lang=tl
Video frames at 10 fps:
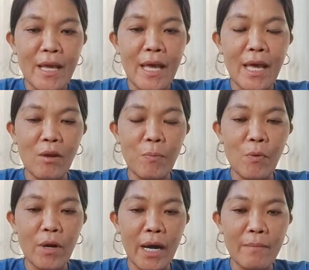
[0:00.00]
Hello
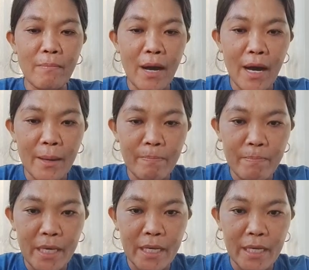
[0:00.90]
po kay Ma'am
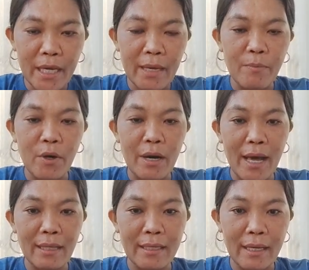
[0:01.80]
Vicky
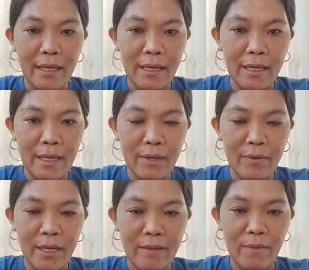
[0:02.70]
Moralde.
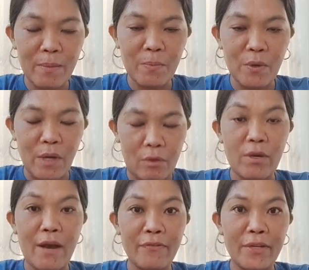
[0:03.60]
Good evening po.
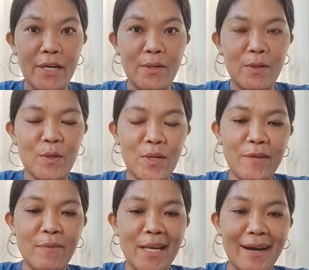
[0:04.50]
Good afternoon. Good
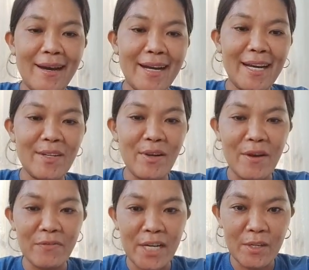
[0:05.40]
evening na kagad.
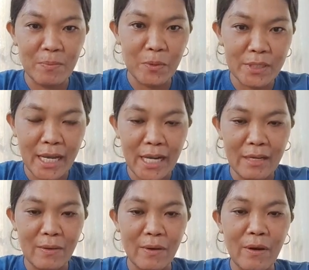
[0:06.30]
Good afternoon po sa
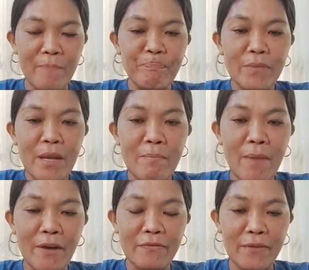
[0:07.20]
inyo.
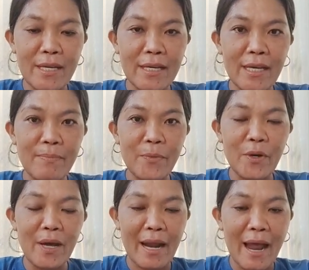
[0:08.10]
Ma'am Vicky
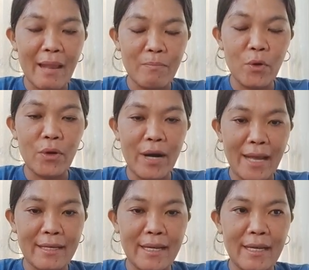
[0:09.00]

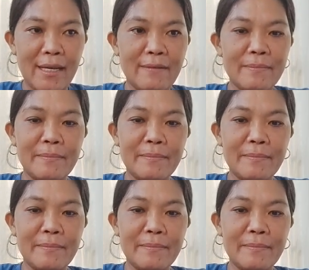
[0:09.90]
Moralde.